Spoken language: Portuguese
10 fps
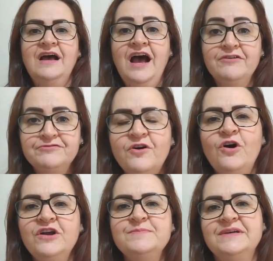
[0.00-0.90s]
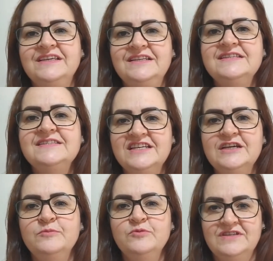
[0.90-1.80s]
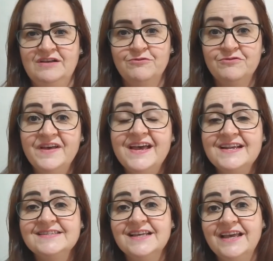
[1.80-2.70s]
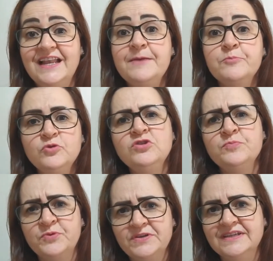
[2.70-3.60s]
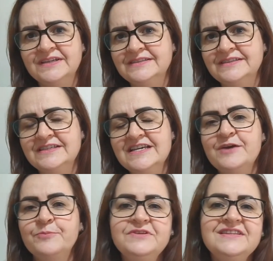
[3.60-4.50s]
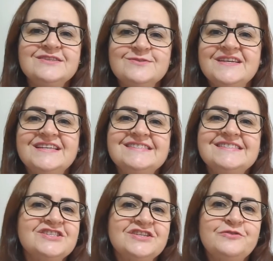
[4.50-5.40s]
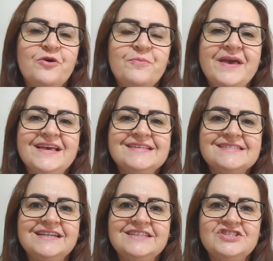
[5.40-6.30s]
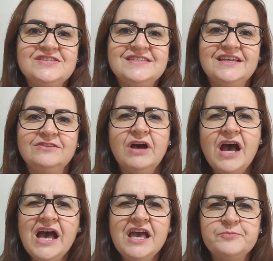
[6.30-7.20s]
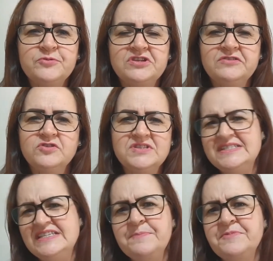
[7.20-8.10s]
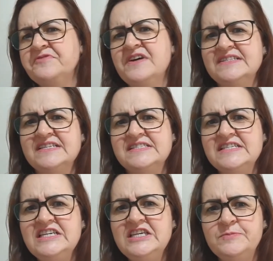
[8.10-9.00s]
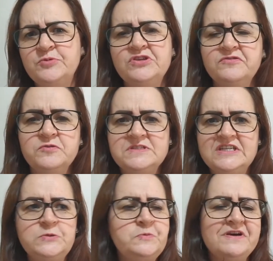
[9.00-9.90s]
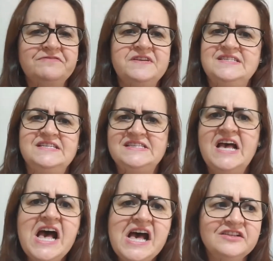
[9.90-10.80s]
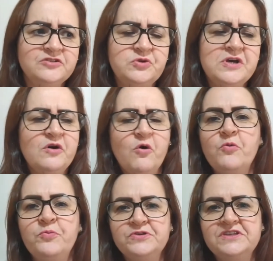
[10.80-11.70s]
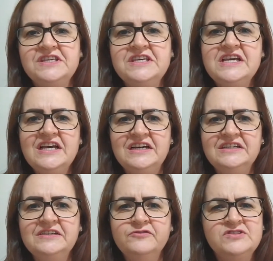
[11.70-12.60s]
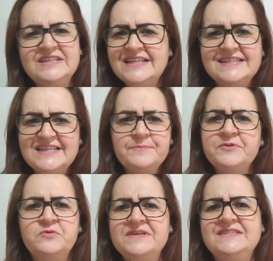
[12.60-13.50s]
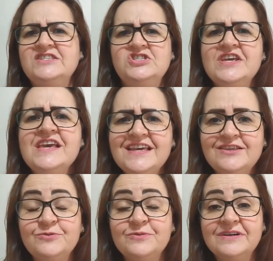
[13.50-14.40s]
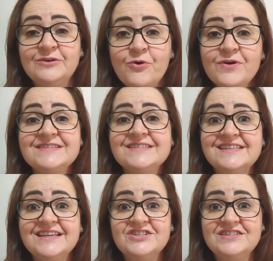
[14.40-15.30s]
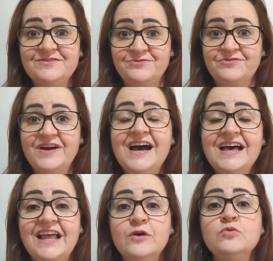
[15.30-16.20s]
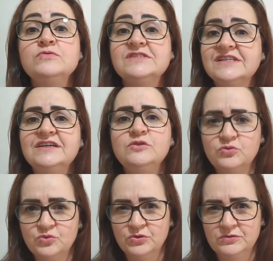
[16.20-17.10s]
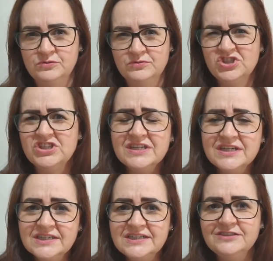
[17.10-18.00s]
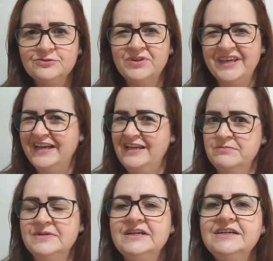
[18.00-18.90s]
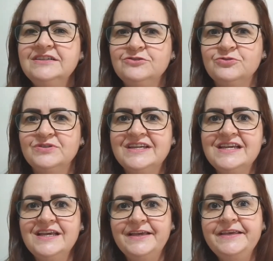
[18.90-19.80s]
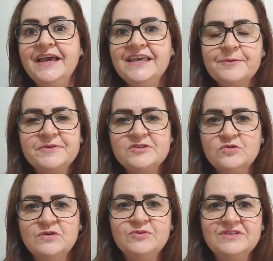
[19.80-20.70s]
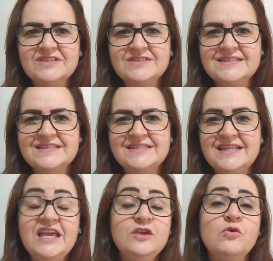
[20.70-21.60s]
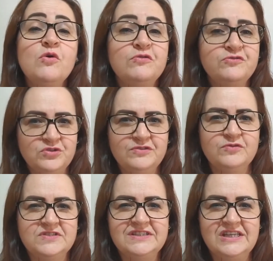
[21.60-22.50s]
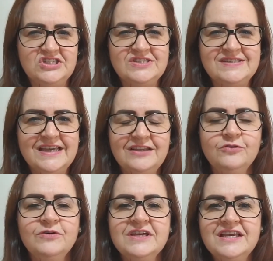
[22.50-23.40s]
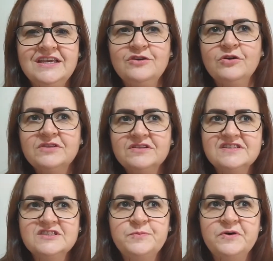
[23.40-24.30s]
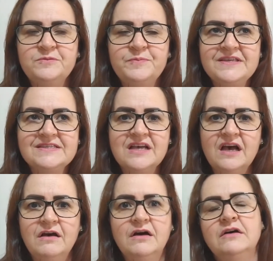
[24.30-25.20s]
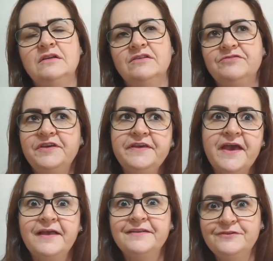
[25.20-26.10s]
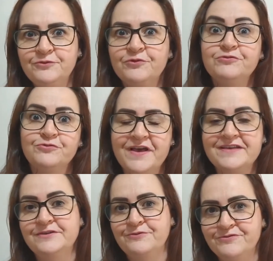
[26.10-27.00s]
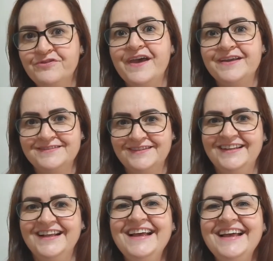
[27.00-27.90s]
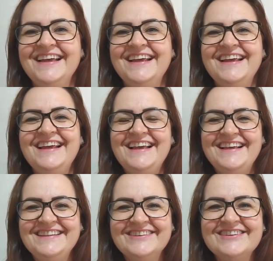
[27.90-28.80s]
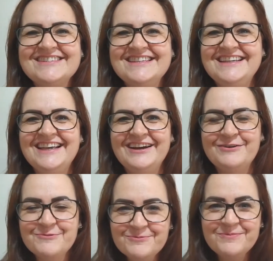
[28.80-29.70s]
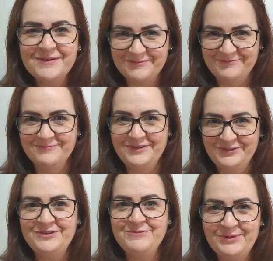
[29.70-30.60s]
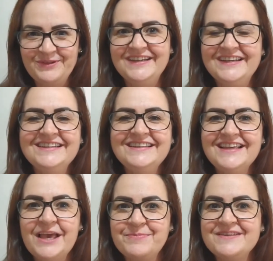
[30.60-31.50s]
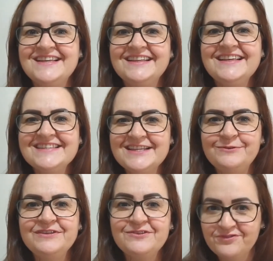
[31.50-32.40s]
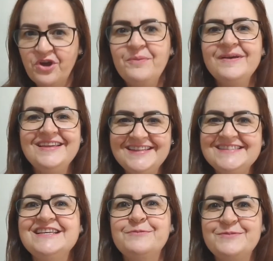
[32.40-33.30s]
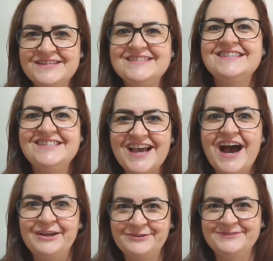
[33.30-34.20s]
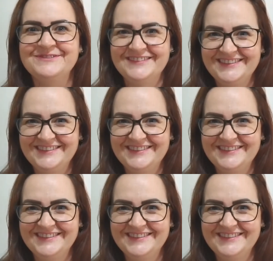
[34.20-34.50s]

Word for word: A forma que iniciamos a conversa, ela é muito importante. Muitas vezes a gente começa dizendo, ai, porque você sempre faz assim, porque você nunca faz assado, ou porque uh, você está sempre com esse jeito. Coisas que a gente fala acusando o outro, xingando, reclamando. E aí a pessoa muitas vezes nem ouve o que você está dizendo e outras vezes pode pensar, ah lá vem ela de novo com essa conversa, né? Então, assim, uma, um fator importante é prestar atenção de que forma que iniciamos esse diálogo.